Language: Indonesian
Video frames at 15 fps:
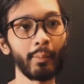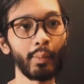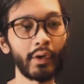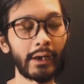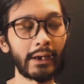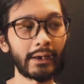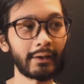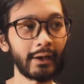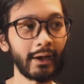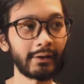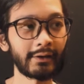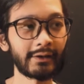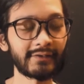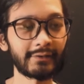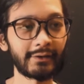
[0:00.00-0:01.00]
mungkin
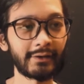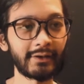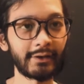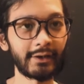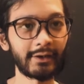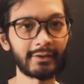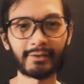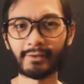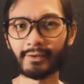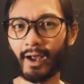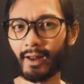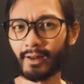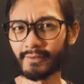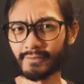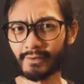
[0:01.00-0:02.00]
ada sedikit
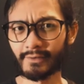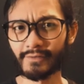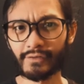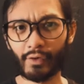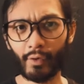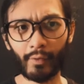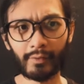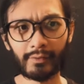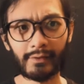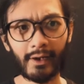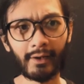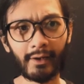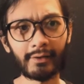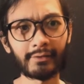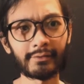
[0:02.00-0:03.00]
culture
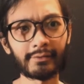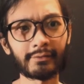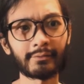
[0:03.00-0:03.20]
shock-nya,